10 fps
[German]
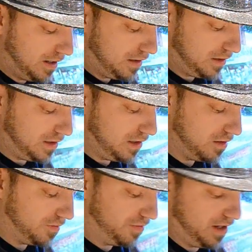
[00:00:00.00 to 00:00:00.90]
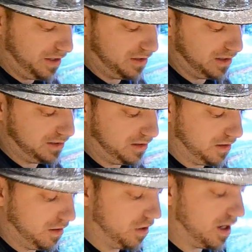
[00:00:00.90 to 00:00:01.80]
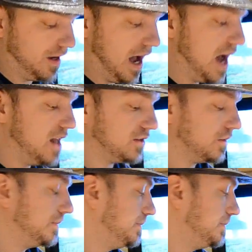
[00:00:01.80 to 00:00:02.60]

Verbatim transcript: Hier, vielleicht das hier. Okay, also.